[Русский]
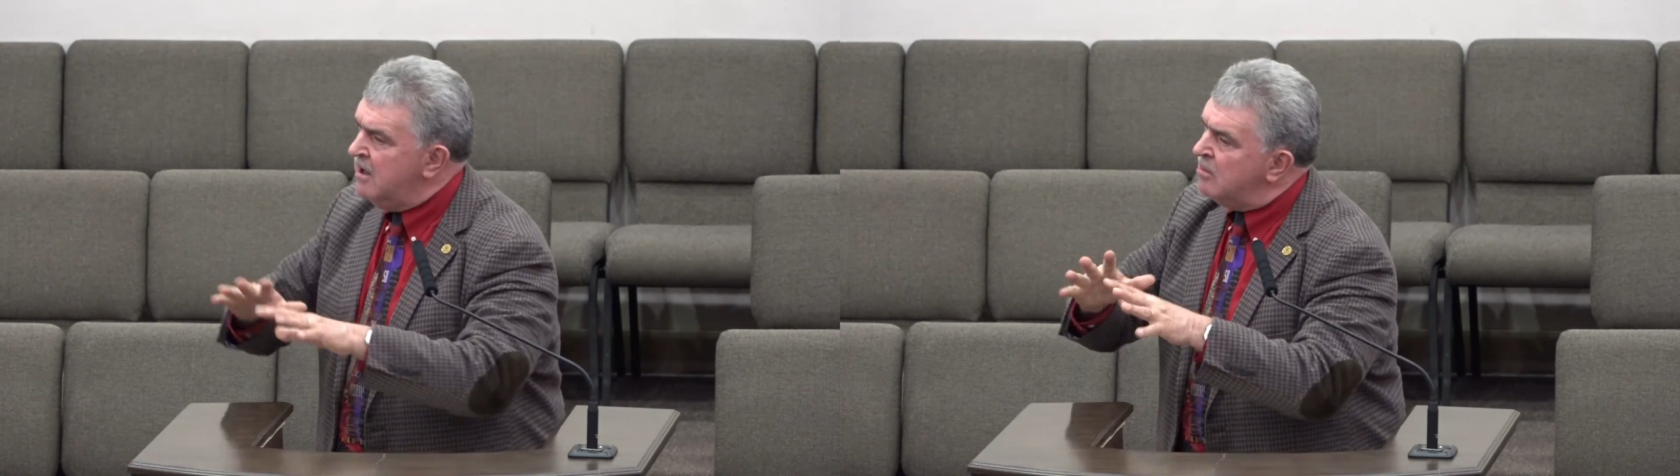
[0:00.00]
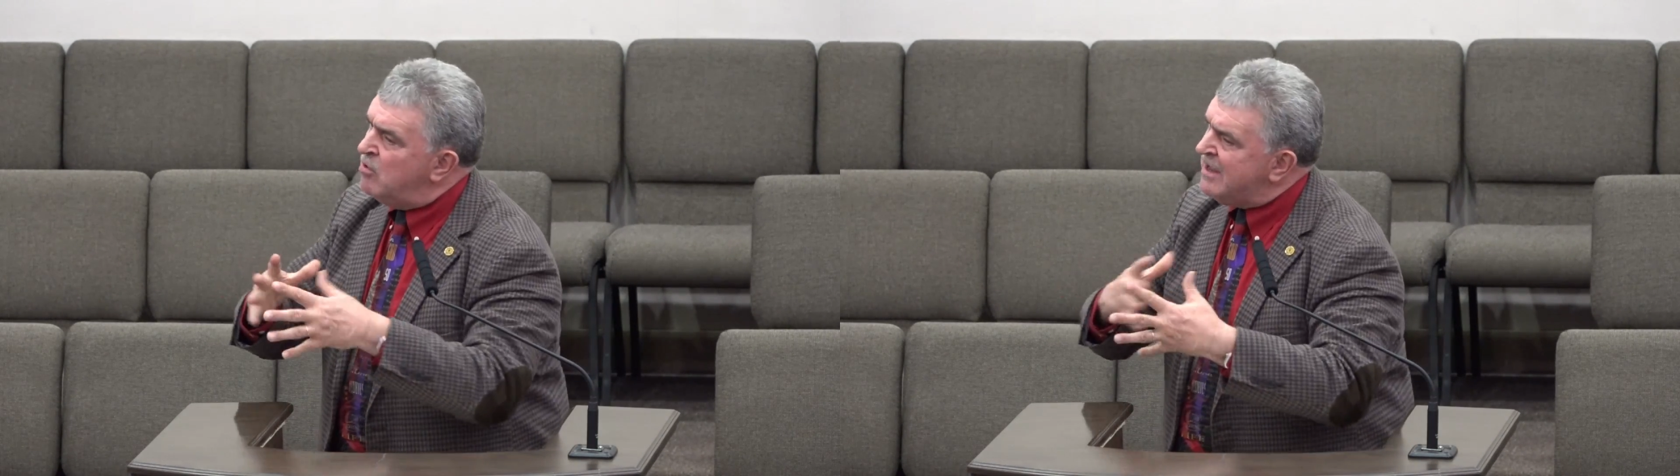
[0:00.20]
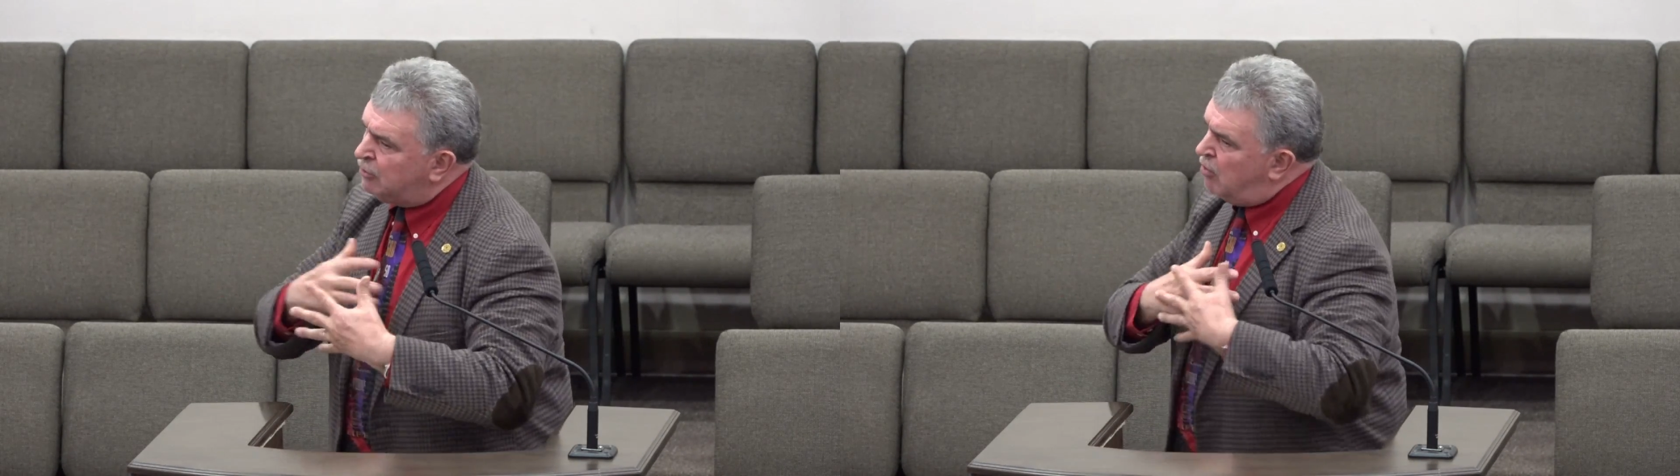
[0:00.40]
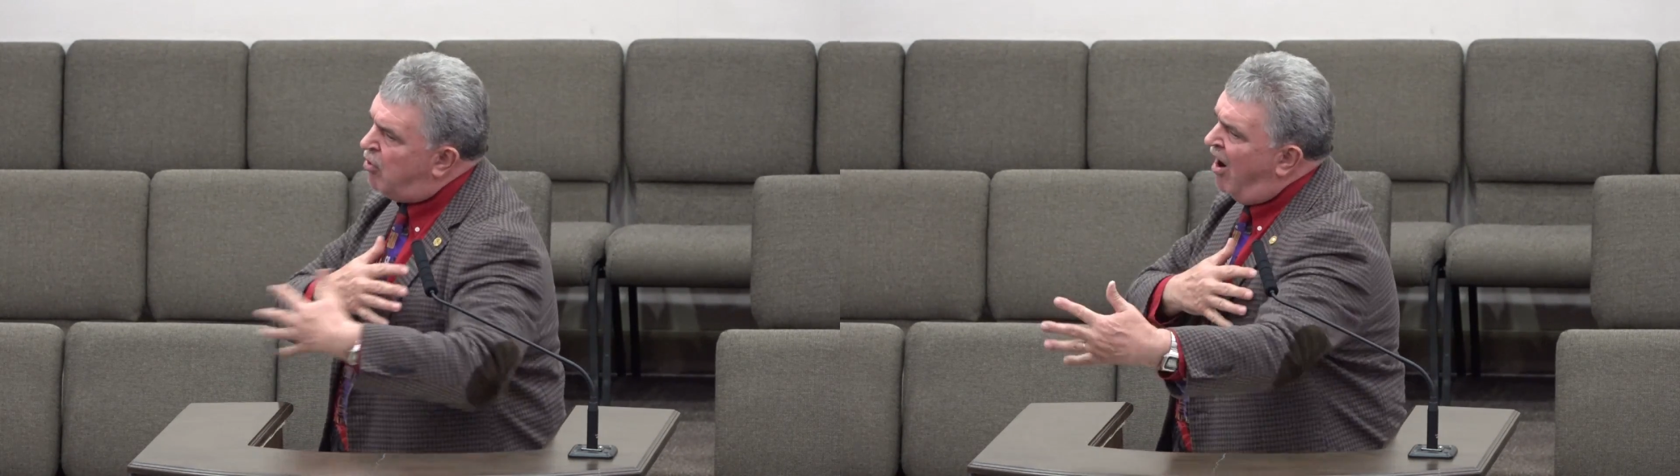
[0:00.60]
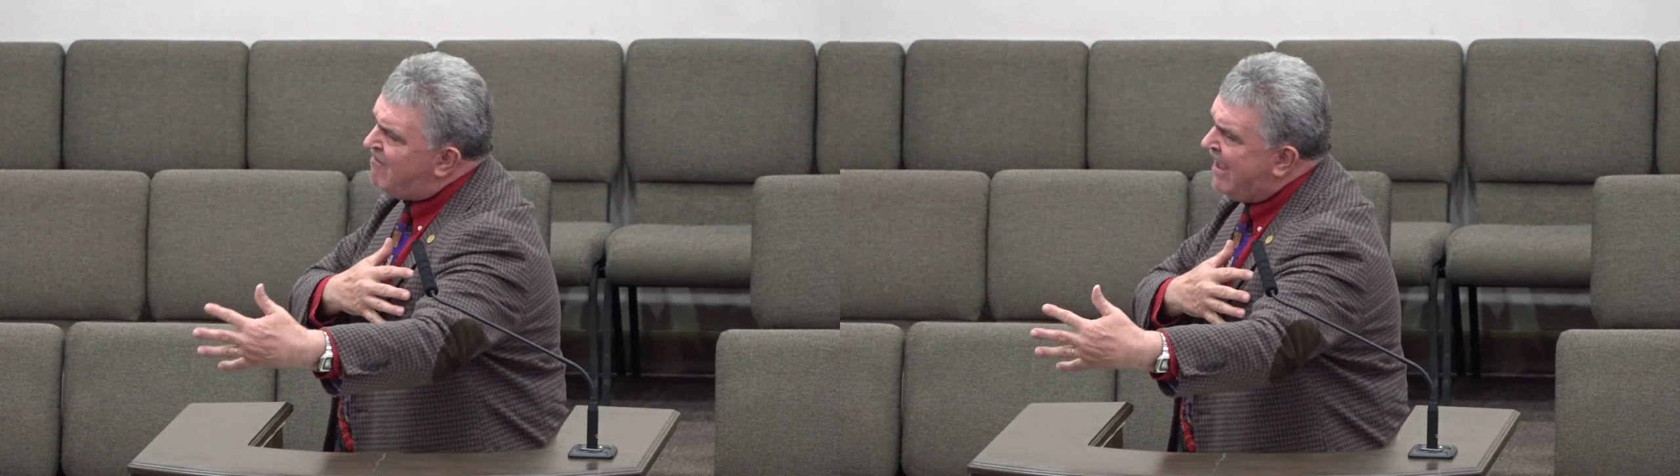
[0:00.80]
но я
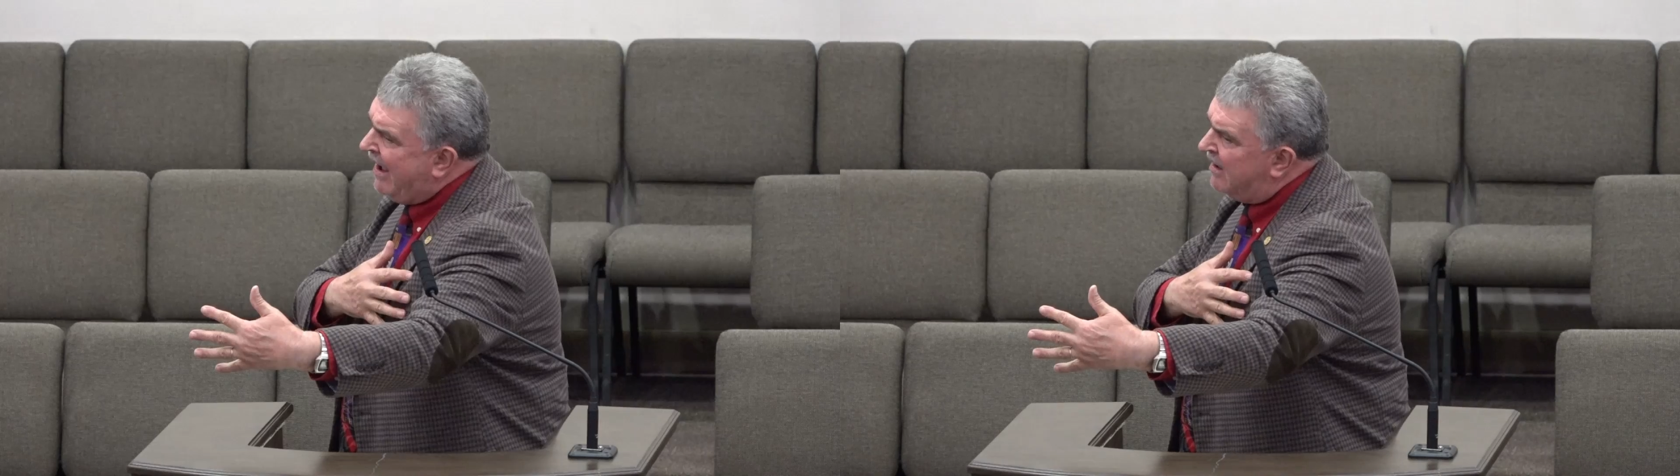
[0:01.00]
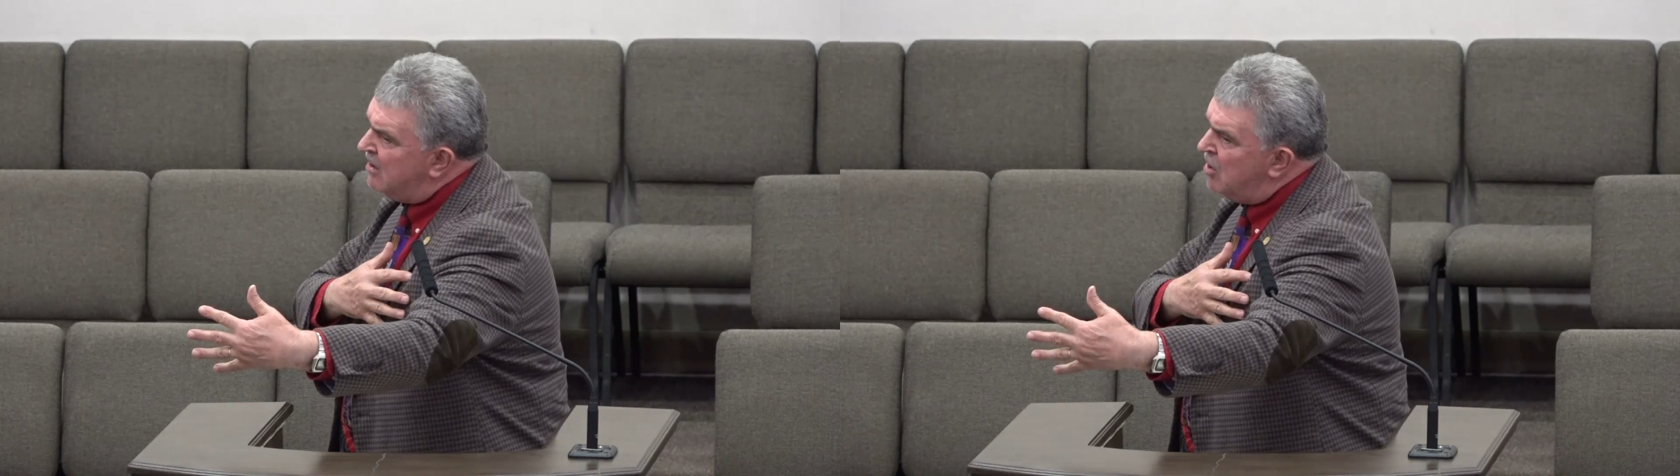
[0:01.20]
духовно